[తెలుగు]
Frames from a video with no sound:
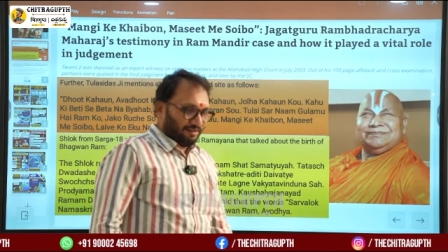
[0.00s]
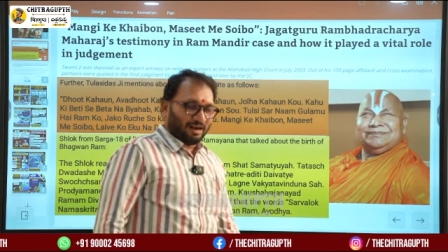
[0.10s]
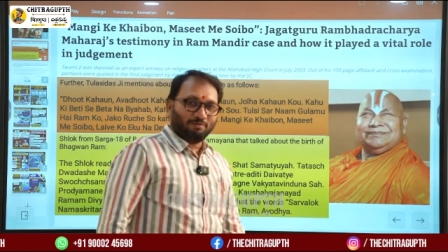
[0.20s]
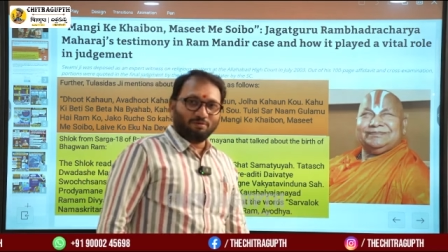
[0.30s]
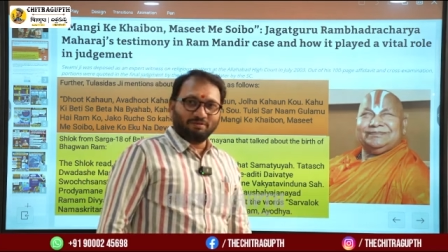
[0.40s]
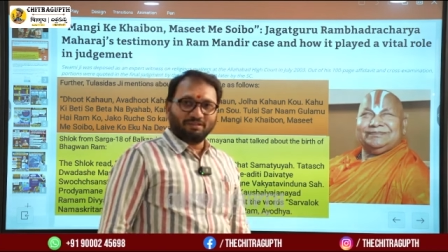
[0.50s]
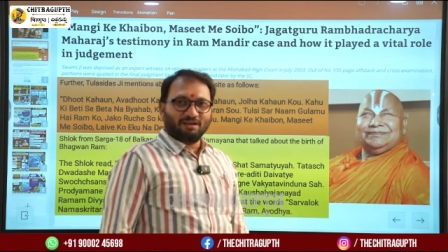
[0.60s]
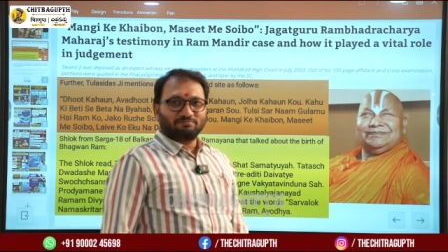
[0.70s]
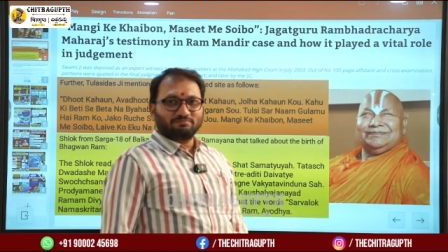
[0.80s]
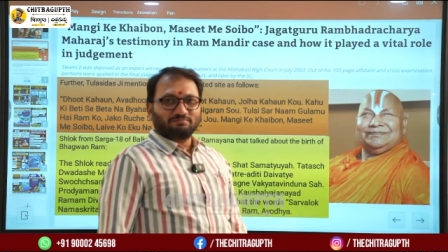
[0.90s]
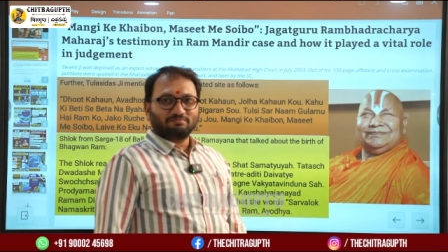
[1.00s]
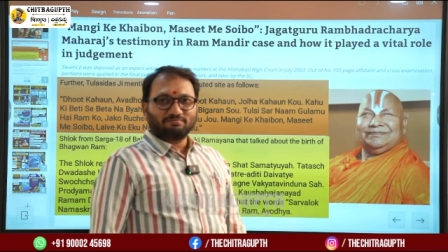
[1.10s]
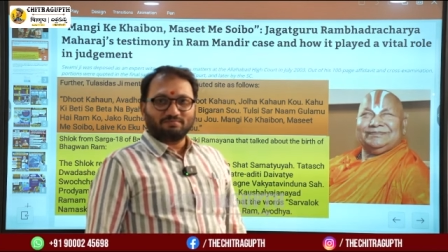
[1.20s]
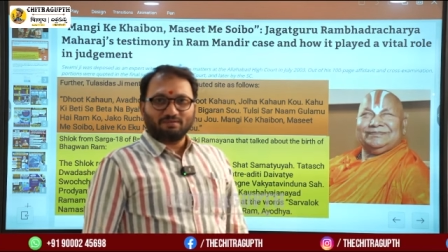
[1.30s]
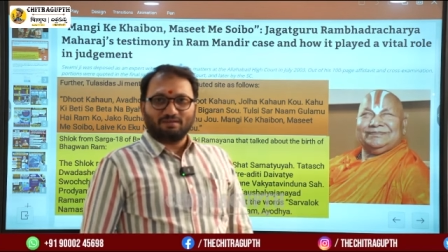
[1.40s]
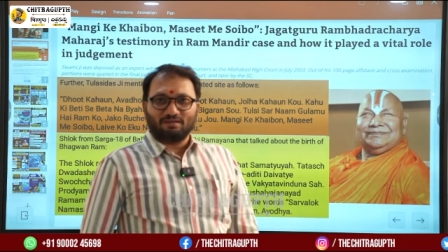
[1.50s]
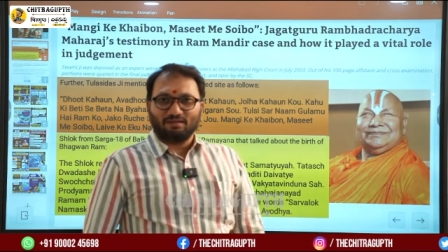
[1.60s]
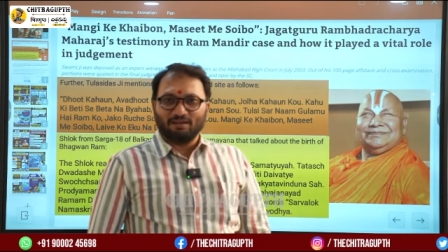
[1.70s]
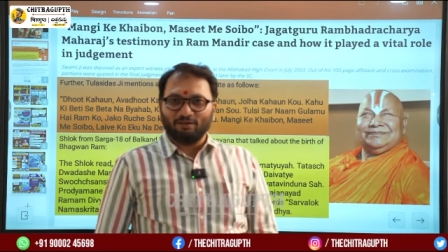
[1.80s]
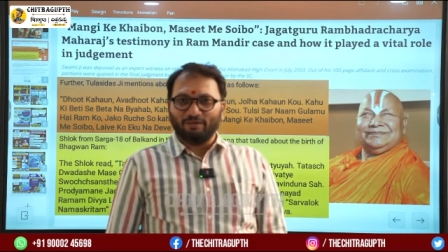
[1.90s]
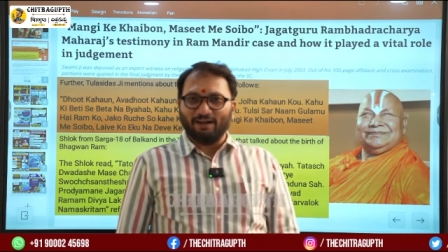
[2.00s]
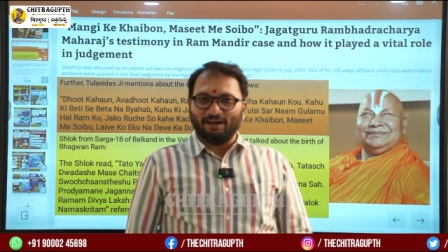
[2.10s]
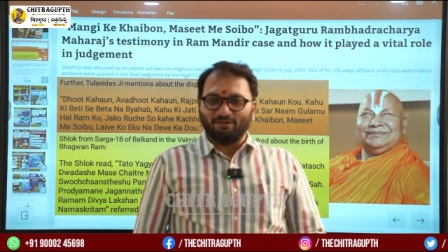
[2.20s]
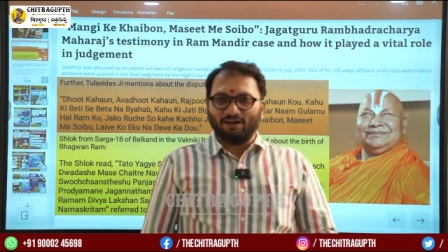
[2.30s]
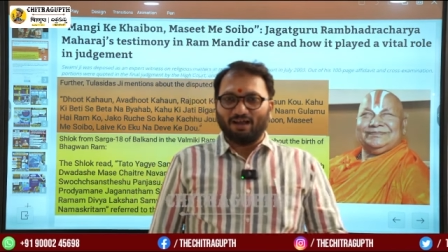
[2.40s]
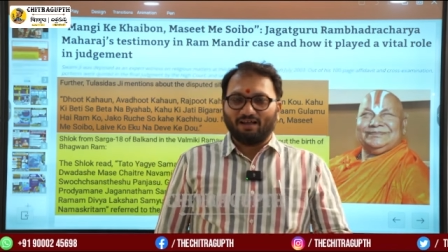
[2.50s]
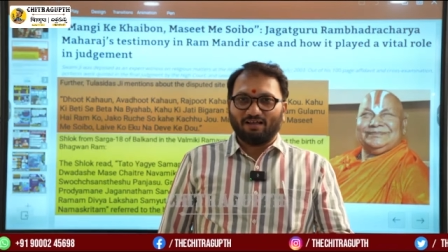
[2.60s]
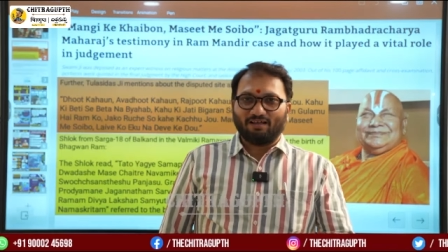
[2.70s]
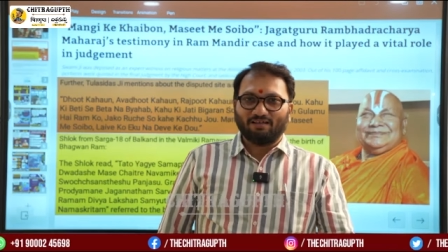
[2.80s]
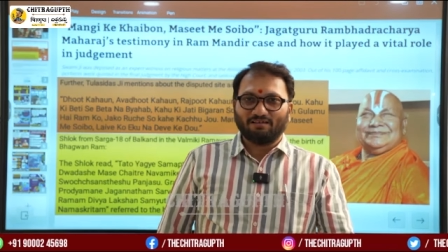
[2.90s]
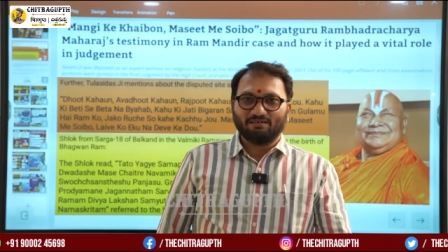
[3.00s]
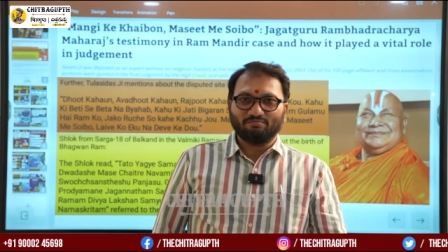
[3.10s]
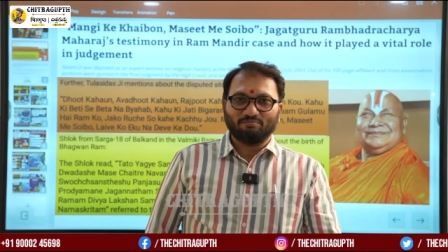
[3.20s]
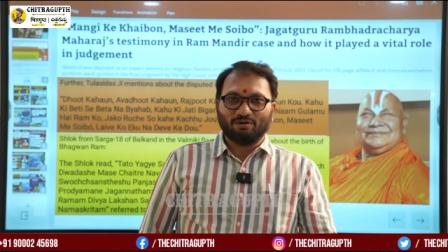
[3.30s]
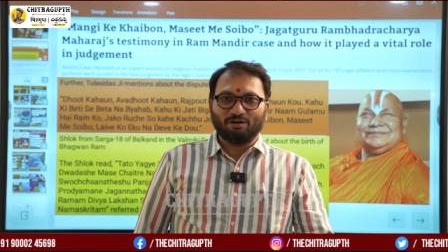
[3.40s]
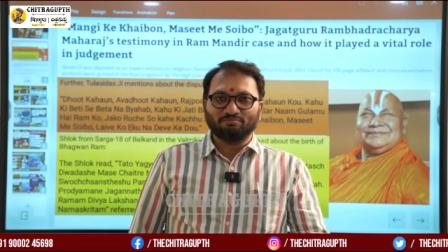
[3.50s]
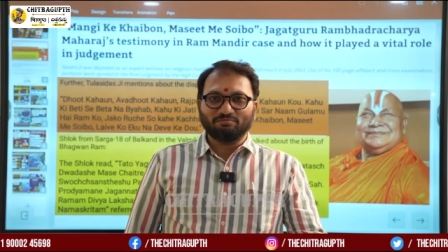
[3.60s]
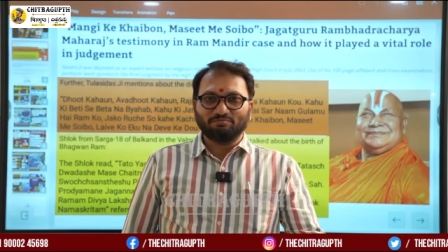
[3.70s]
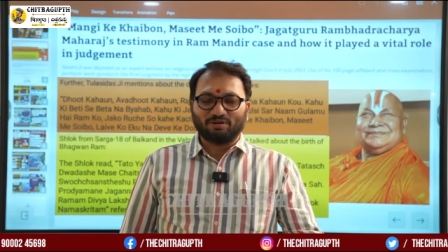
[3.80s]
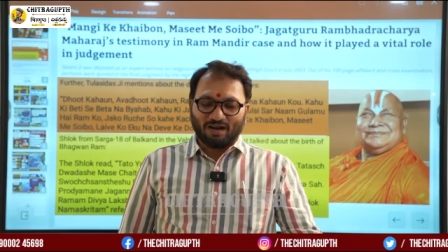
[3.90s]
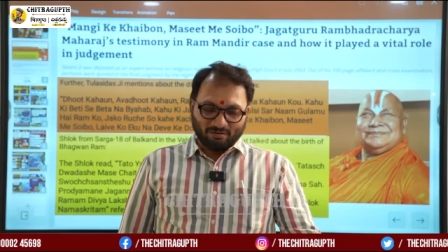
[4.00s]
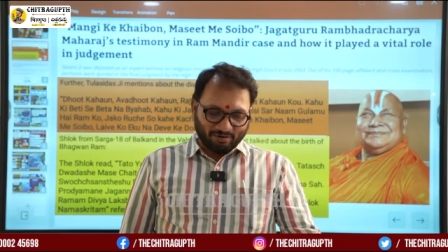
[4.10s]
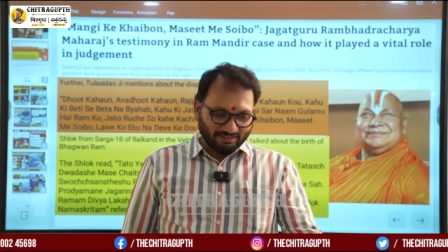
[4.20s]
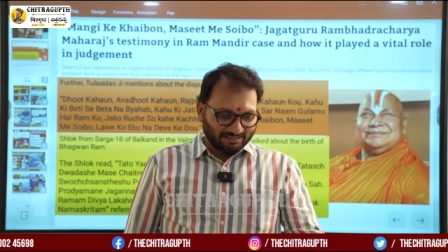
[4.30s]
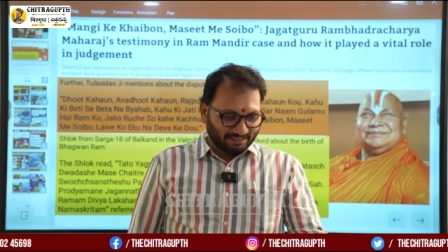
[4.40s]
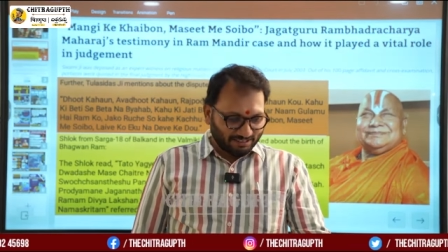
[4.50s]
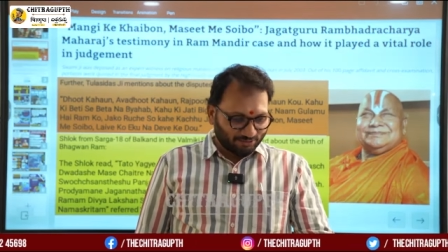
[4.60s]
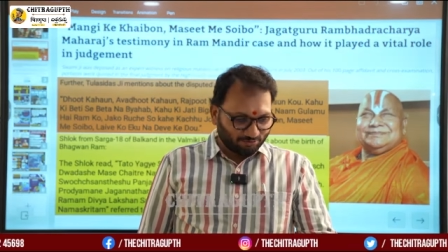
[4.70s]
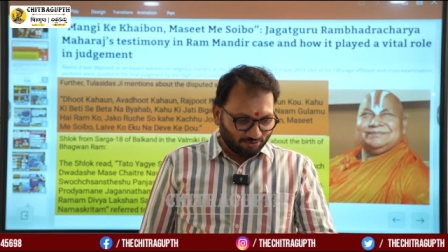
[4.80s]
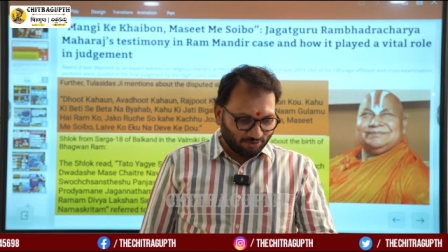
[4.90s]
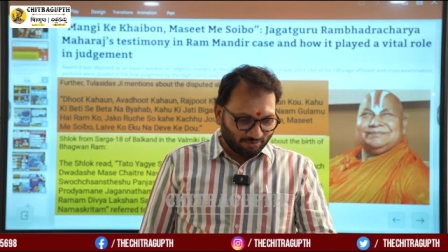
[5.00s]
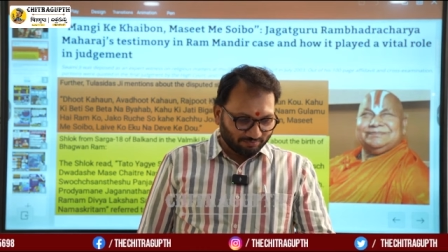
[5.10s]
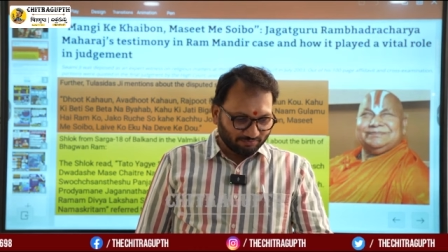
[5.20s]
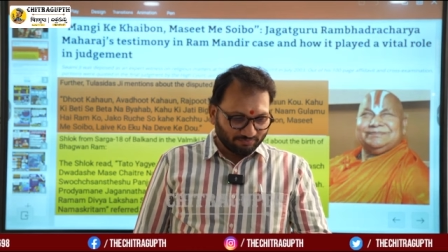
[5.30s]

రామమందిరం ఇరవై రెండున మనం ప్రాణ ప్రతిష్ట చేసుకుంటున్నాం